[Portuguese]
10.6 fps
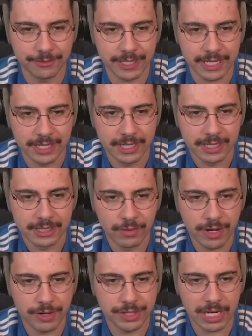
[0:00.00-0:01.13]
Vini não
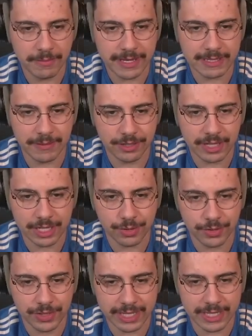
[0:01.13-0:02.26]
ganhou de cabeça, mas o Nath
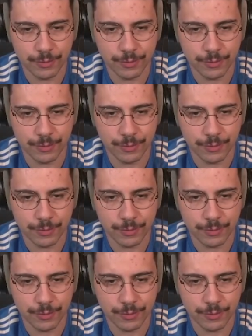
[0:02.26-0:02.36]
consegue na